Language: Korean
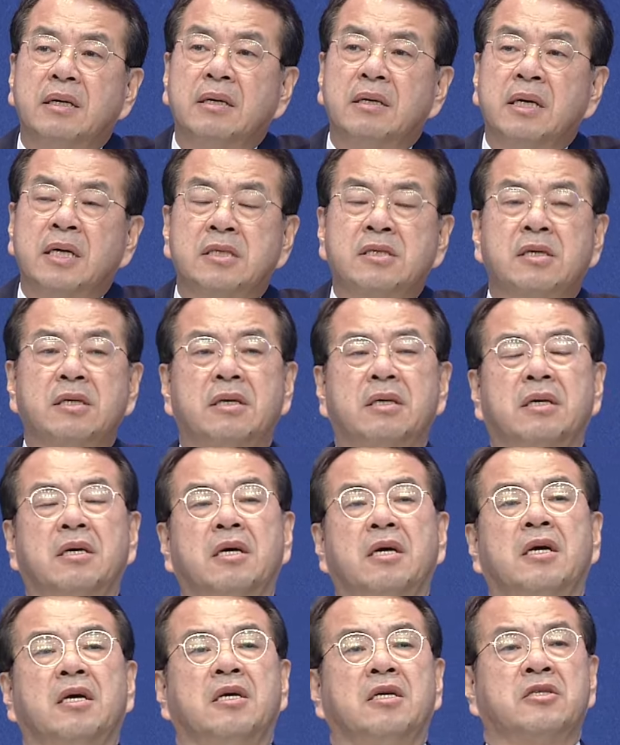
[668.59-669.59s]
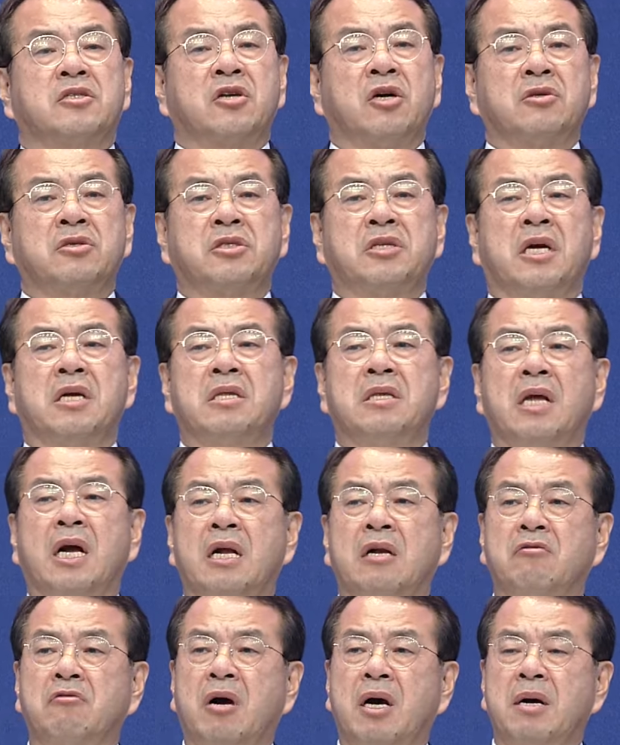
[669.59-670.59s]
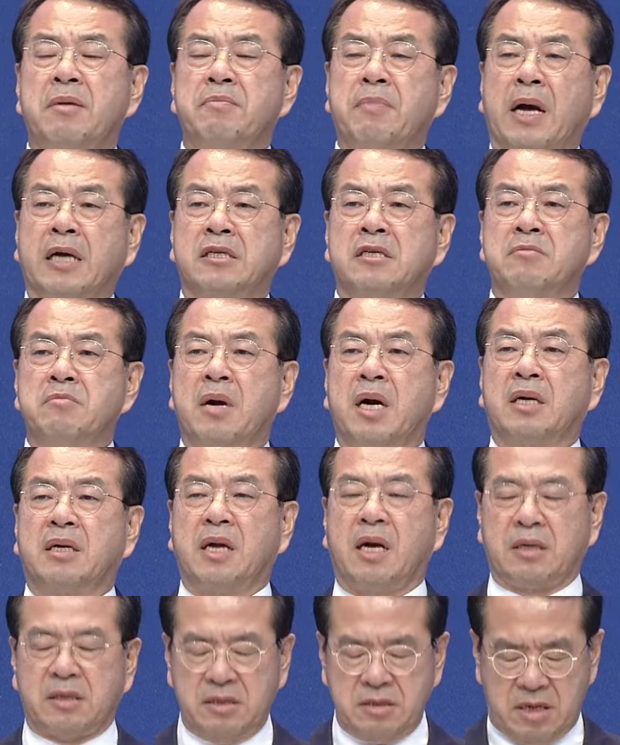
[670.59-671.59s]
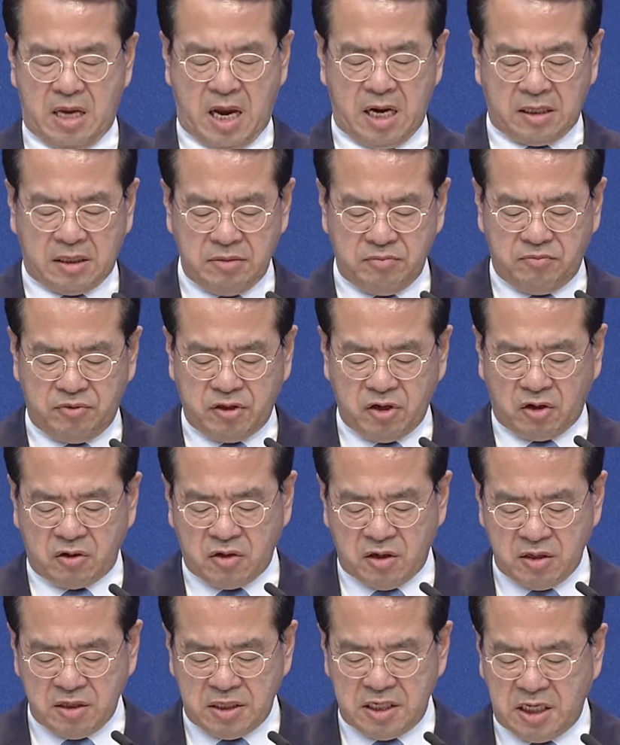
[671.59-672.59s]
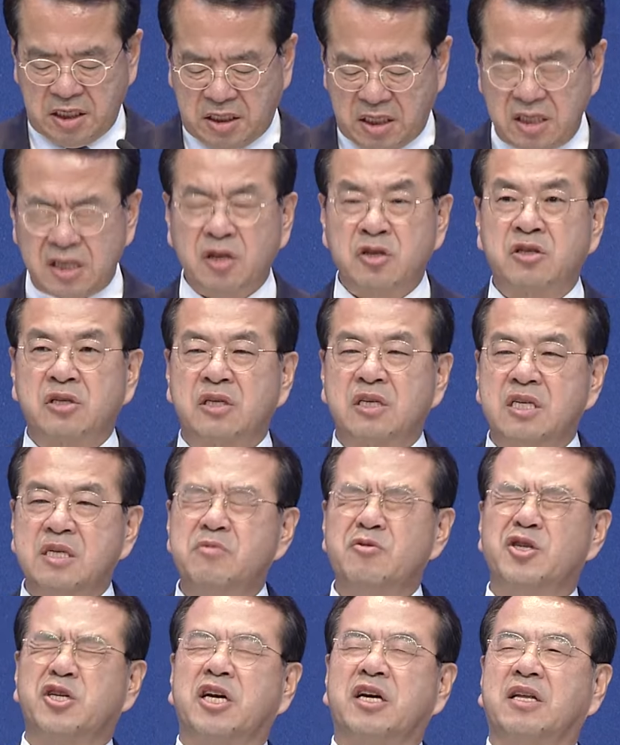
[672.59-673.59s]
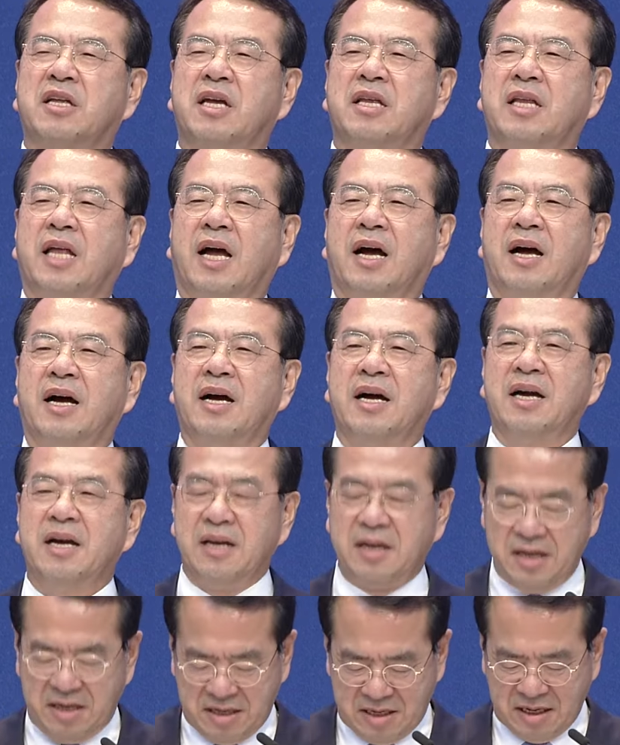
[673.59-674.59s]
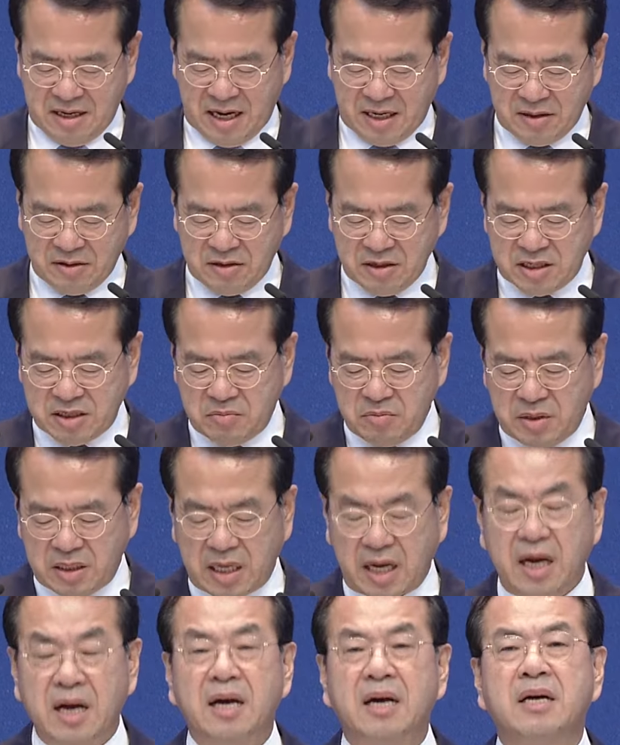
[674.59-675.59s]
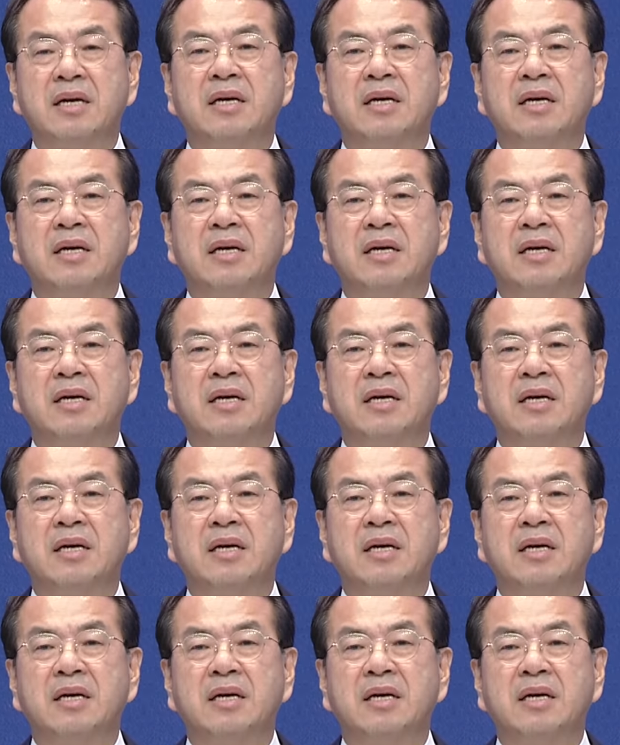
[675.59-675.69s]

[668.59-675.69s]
그래서 첫째 날과 마지막 날은 하여튼 무조건 이 티셔츠를 입으셔야 된다 예, 하는 것입니다.